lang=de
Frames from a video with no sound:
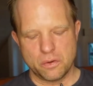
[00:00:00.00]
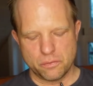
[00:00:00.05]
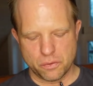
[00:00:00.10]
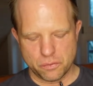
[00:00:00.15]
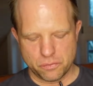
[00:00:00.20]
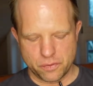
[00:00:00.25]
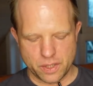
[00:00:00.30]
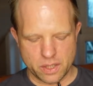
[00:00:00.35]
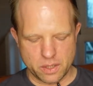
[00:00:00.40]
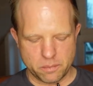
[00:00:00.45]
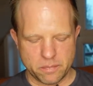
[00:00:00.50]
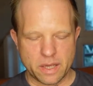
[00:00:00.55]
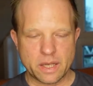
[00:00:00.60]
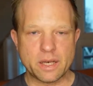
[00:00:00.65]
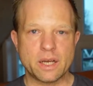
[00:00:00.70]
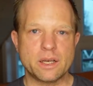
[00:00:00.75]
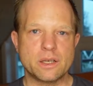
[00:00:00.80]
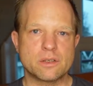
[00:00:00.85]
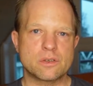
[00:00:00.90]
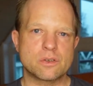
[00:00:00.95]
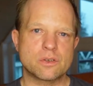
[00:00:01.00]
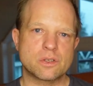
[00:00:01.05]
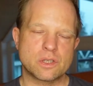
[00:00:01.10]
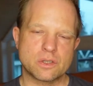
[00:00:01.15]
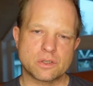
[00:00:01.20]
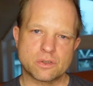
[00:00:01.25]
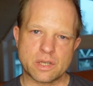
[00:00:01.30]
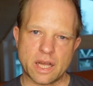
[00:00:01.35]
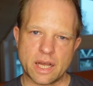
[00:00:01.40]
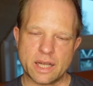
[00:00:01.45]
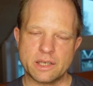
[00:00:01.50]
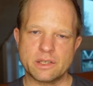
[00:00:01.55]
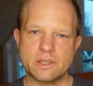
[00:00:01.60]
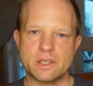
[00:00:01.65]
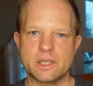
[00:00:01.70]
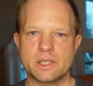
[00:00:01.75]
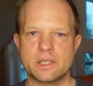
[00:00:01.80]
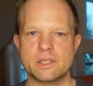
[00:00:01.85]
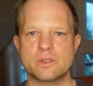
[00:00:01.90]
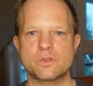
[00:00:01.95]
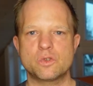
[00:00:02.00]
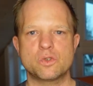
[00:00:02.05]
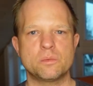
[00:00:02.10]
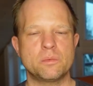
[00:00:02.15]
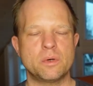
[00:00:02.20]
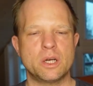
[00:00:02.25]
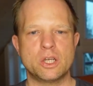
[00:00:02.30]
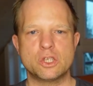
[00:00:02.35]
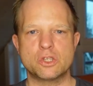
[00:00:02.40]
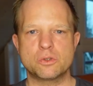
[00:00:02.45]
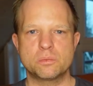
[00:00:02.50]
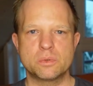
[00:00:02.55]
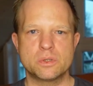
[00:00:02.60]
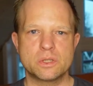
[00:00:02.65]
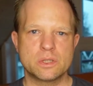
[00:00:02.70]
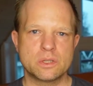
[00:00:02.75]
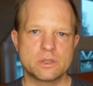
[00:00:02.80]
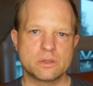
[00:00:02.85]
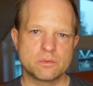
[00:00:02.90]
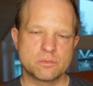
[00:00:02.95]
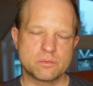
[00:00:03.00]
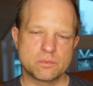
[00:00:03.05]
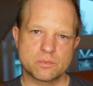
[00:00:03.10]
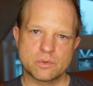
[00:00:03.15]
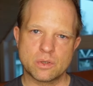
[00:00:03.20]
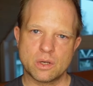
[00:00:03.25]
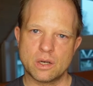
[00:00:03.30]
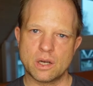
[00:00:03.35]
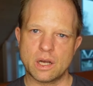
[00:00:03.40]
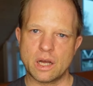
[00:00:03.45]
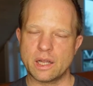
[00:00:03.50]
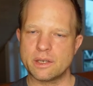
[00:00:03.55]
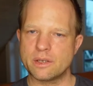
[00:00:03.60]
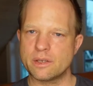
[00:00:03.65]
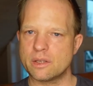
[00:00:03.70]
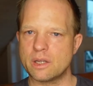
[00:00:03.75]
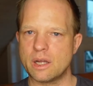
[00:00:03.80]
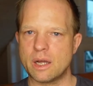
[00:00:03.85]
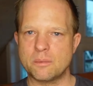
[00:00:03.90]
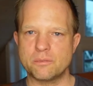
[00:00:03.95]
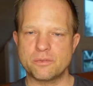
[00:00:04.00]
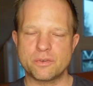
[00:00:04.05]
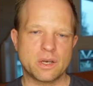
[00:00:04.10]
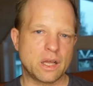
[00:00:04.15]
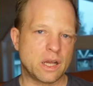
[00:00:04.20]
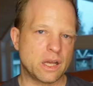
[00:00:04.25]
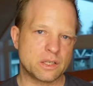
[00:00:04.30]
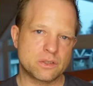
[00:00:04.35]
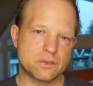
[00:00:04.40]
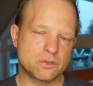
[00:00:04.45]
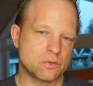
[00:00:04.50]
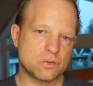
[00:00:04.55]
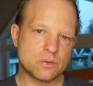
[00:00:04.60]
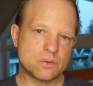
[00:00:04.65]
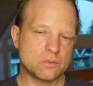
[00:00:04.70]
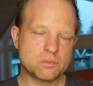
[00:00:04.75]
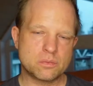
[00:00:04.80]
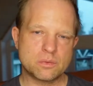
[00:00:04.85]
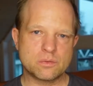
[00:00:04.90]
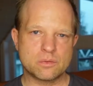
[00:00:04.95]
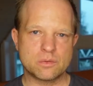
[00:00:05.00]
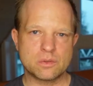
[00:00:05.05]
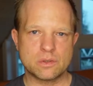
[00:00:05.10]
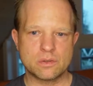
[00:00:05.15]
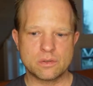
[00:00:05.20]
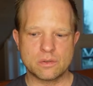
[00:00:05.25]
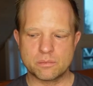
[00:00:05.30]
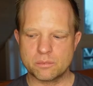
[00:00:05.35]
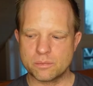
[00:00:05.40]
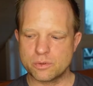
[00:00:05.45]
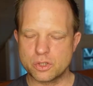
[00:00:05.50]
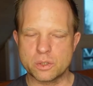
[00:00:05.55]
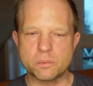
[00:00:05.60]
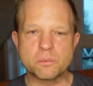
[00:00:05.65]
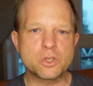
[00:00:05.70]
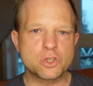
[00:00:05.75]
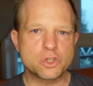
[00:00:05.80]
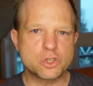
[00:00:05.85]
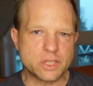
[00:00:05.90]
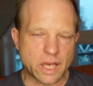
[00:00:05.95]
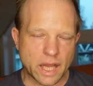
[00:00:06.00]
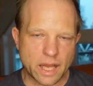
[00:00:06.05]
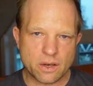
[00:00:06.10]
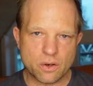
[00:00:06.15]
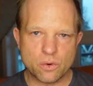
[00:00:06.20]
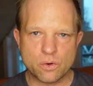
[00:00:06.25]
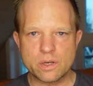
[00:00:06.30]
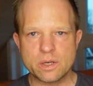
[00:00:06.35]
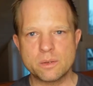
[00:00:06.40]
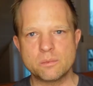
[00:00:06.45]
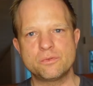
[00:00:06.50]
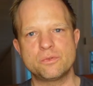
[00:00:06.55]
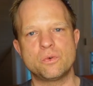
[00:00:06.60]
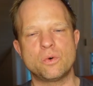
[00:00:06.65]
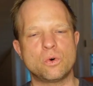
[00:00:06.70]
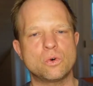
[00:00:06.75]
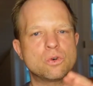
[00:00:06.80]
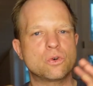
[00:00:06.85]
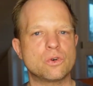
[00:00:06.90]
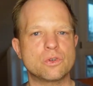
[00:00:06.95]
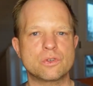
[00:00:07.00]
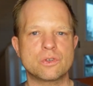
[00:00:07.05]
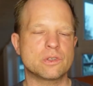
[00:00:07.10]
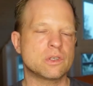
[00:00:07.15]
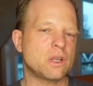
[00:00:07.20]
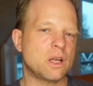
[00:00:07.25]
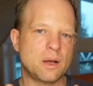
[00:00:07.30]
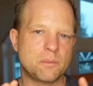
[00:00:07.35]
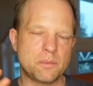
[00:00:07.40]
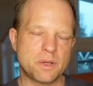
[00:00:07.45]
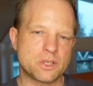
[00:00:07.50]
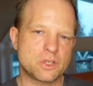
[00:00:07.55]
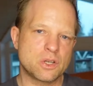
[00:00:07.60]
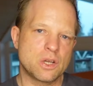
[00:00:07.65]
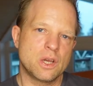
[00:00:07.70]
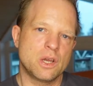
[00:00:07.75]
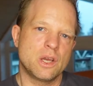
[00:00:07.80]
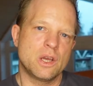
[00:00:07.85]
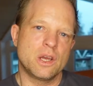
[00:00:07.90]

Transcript: Für viele Männer ist es das Eindringen zum Beispiel. Ja, andere haben vielleicht so äh, bestimmte Stellungen im Fokus und sagen, Mensch,